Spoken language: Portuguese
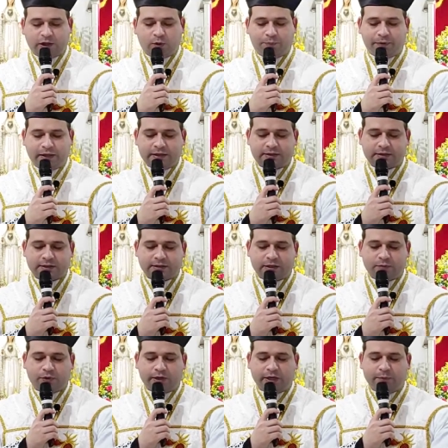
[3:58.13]
Então
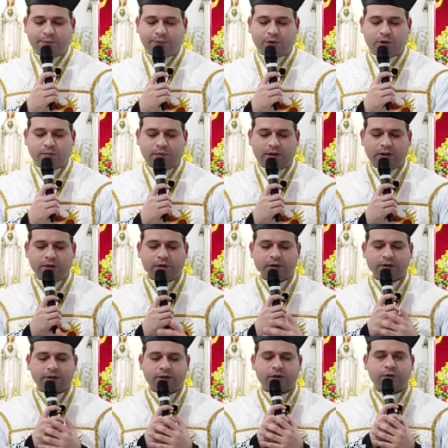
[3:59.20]
pensas em morrer por
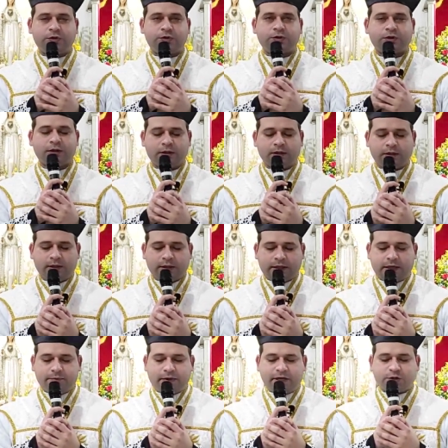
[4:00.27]
mim, ó Deus?
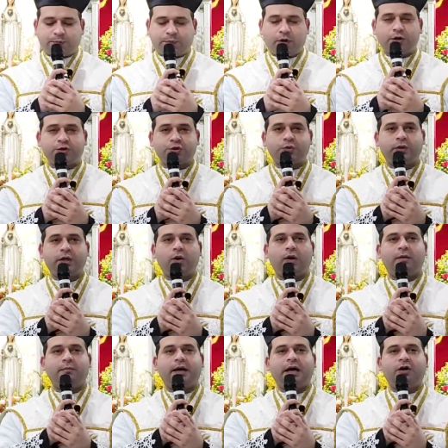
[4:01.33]
Que mais posso
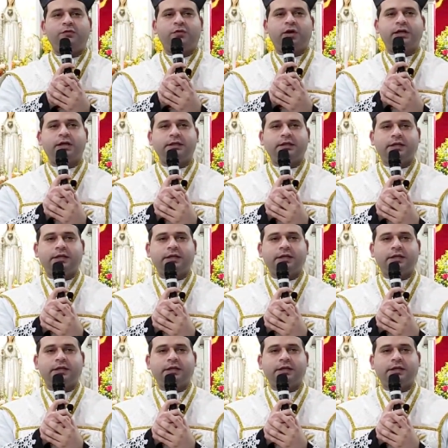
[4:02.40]
eu amar